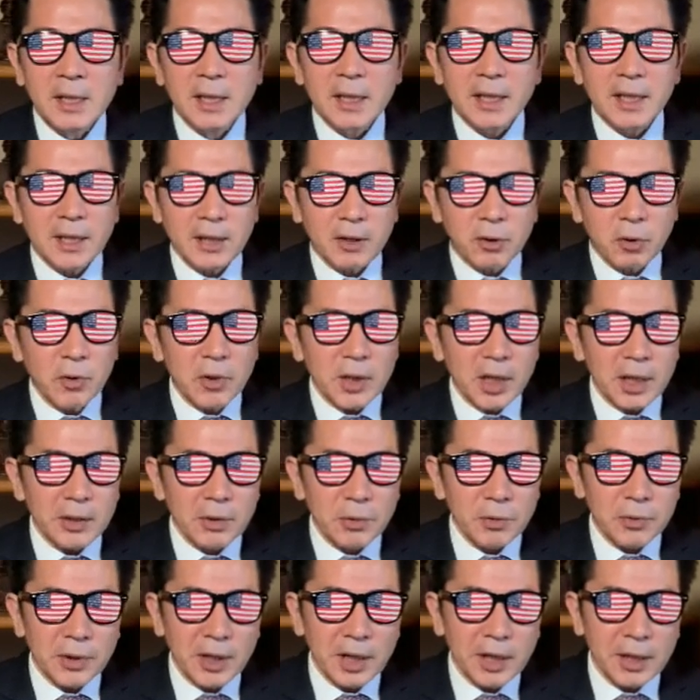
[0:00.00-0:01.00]
えー、今回
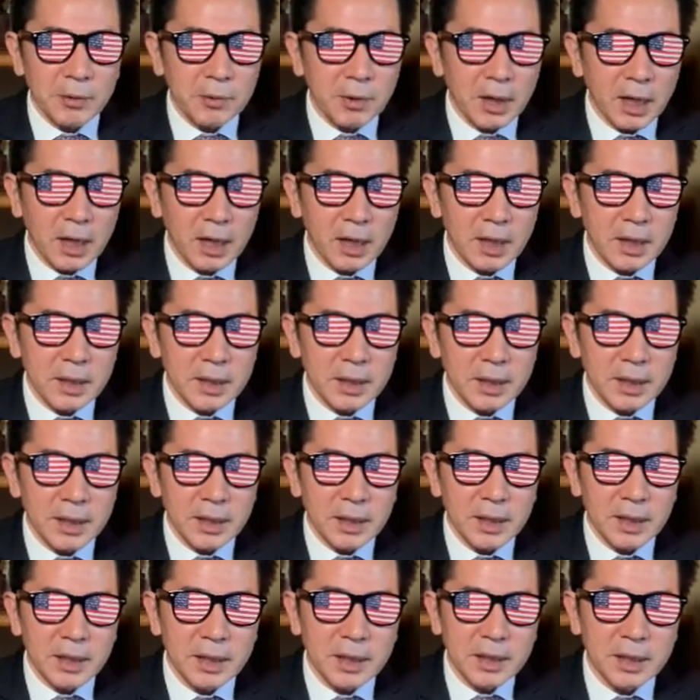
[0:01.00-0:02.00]
のお題は、
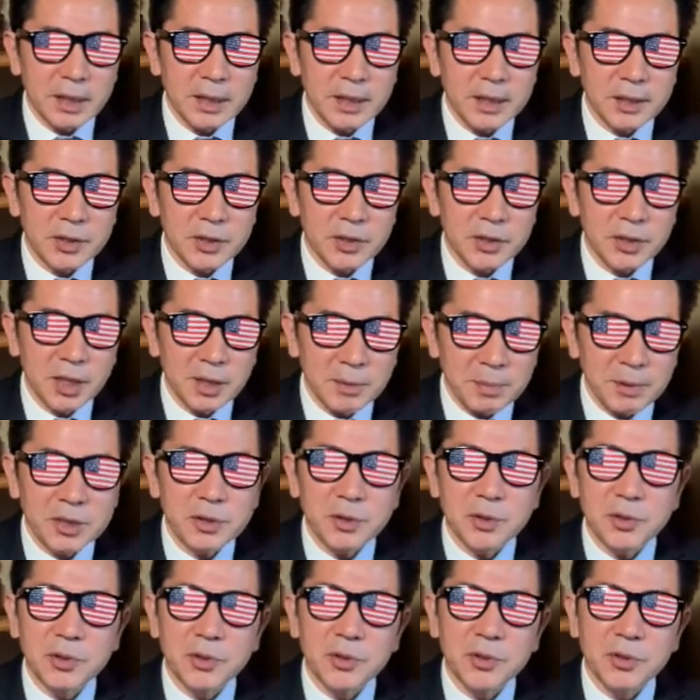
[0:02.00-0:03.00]
えー、性
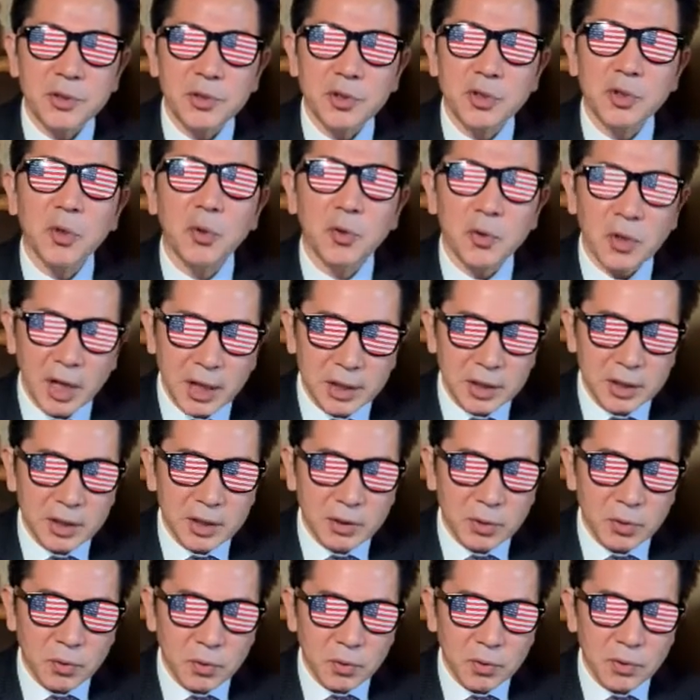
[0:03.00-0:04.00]
別障害
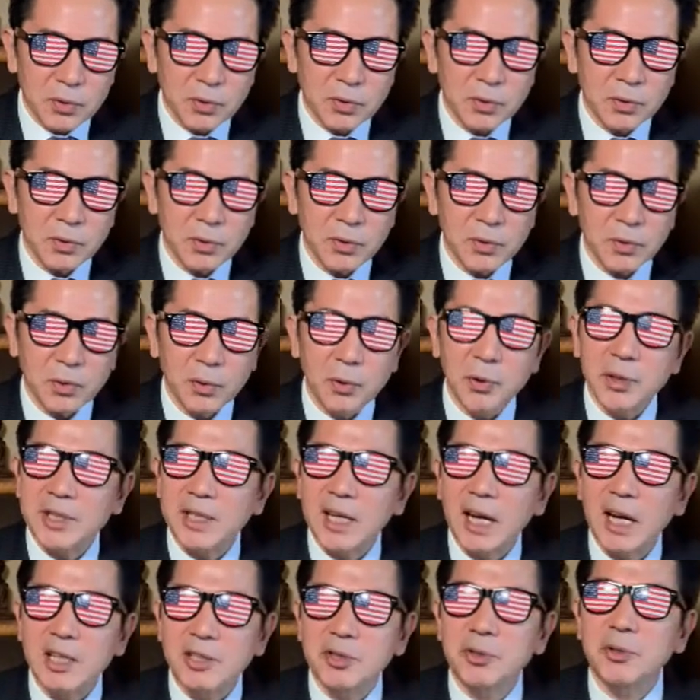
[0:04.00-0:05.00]
を超え
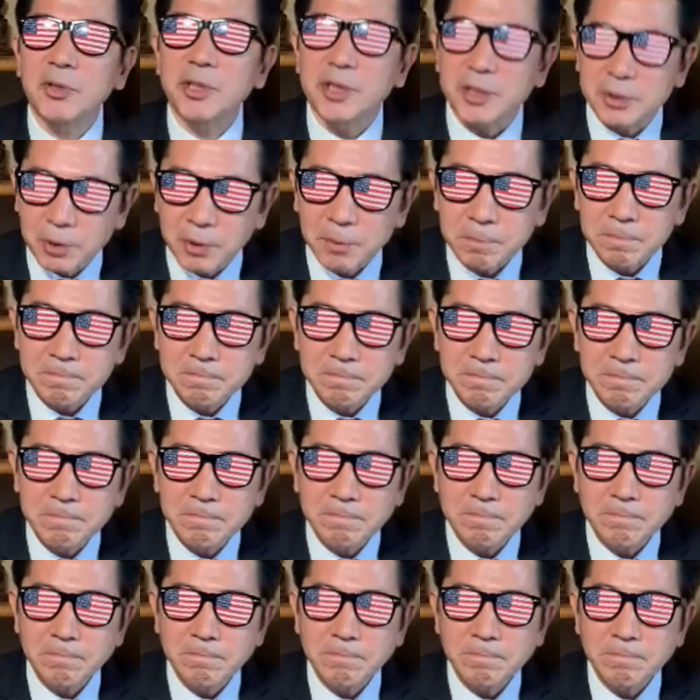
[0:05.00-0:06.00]
たアスリート
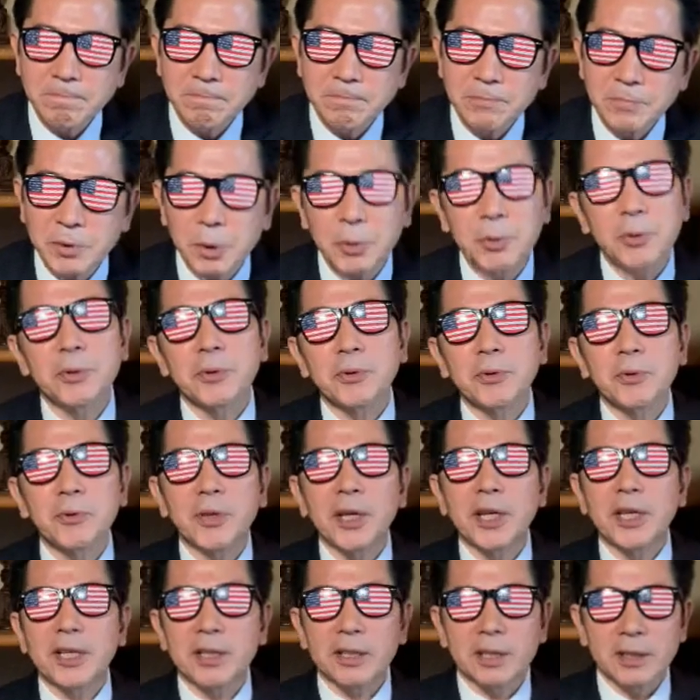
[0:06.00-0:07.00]
というお
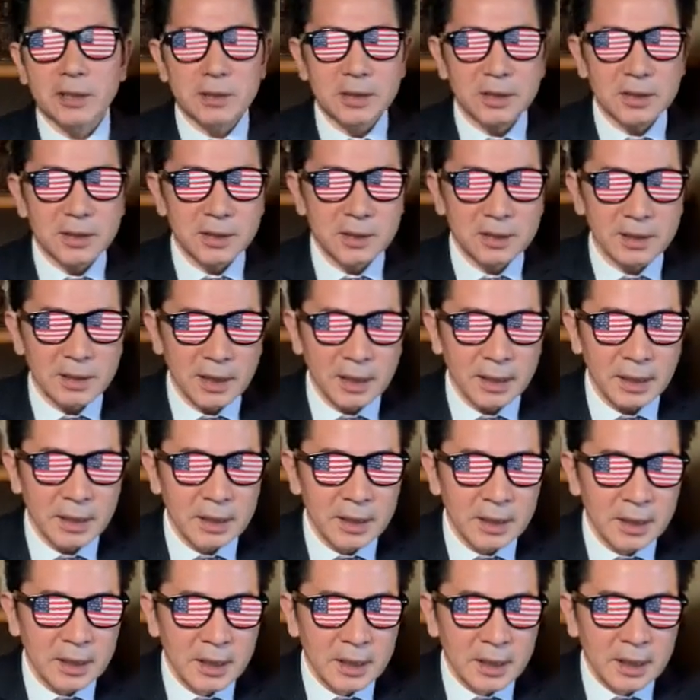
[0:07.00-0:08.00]
題ですね、
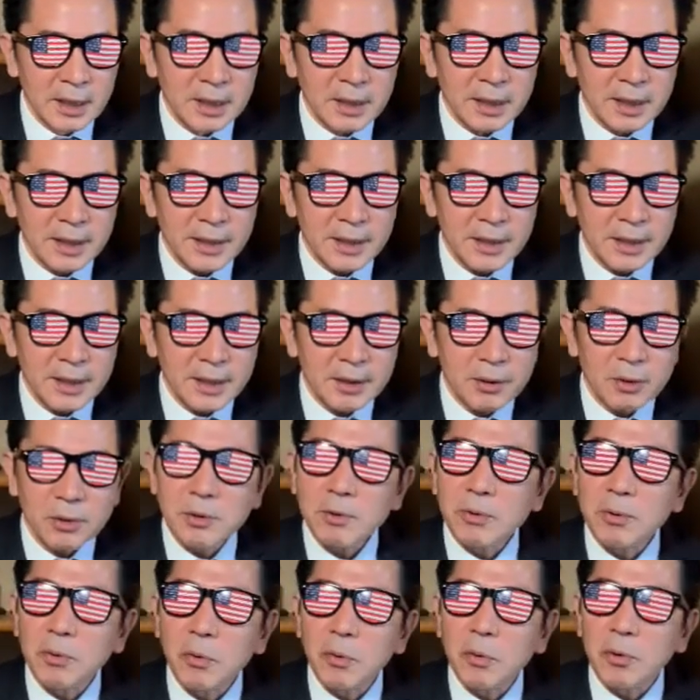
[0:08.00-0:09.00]
えー、
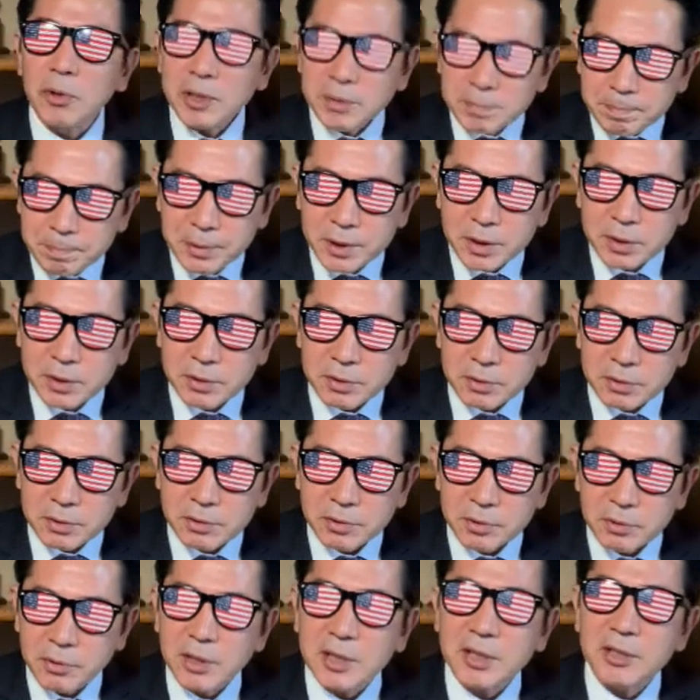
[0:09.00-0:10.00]
オリンピックっ
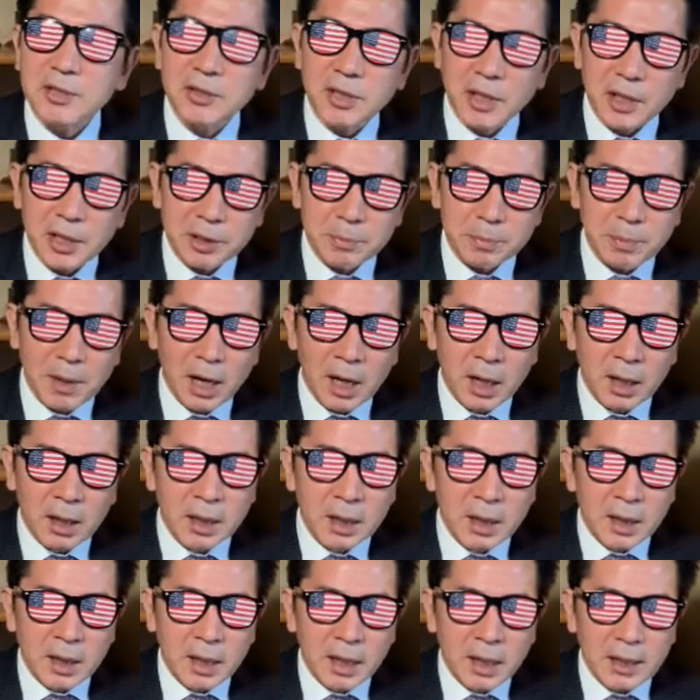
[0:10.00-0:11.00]
ていうのはですね、今
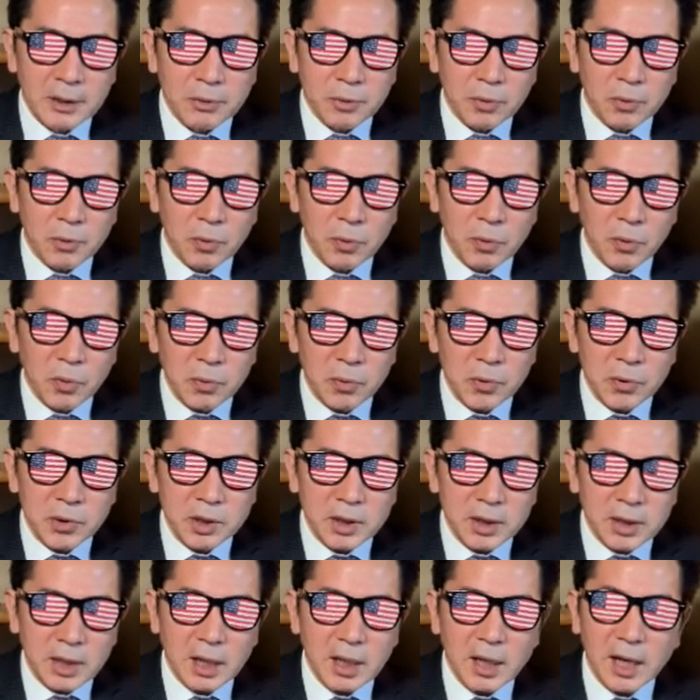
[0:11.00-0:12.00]
あの大
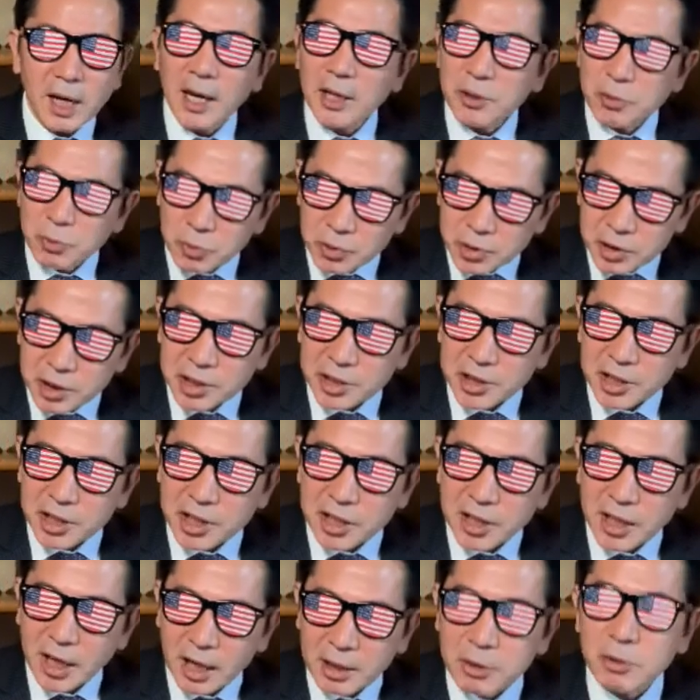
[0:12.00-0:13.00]
きな過渡期
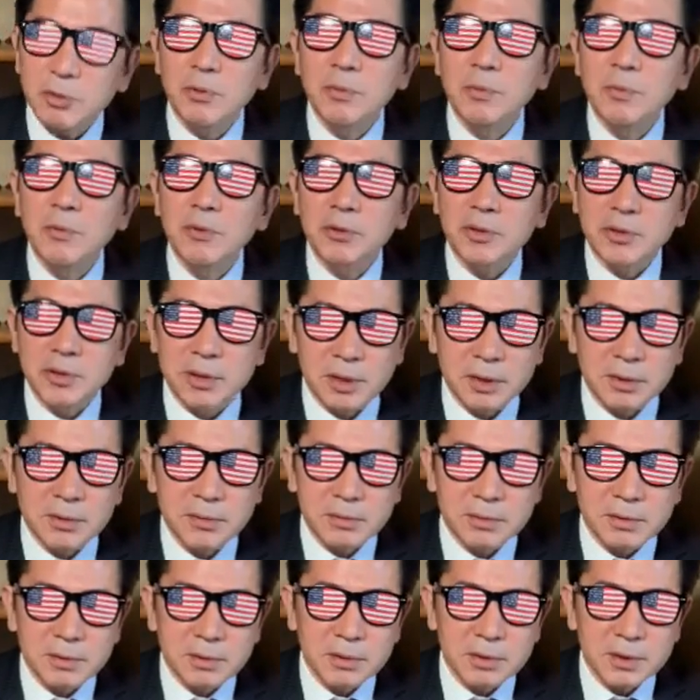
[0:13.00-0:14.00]
にあると思ってる
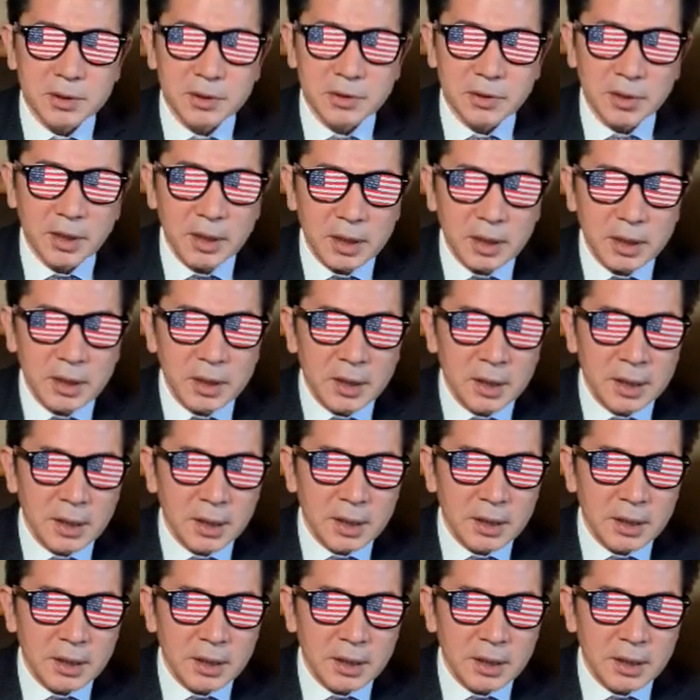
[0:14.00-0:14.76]
んですね。